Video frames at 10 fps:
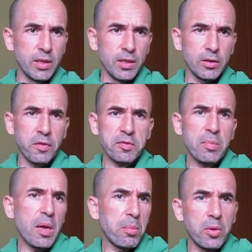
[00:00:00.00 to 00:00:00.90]
Entonces
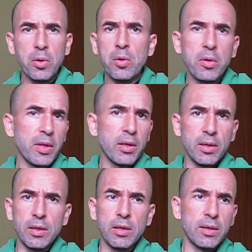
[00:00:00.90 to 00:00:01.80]
me habló
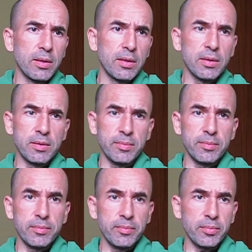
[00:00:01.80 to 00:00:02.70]
de,
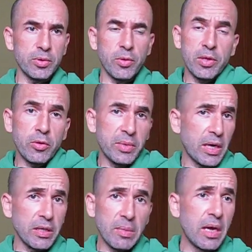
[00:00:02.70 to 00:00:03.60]
pues lo de comer
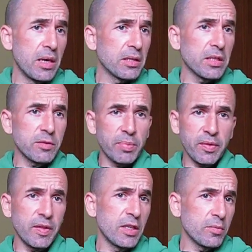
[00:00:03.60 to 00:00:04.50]
animales, el
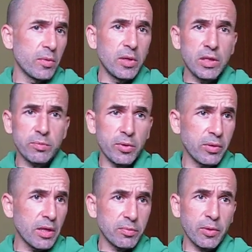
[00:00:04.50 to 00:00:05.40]
especismo, la
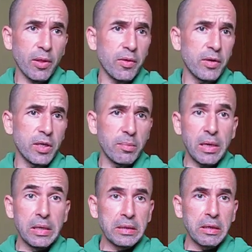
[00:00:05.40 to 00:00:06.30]
explotación
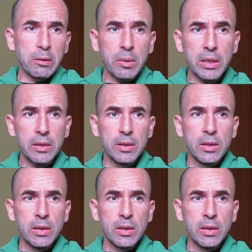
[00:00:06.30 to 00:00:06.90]
animal y tal y cual.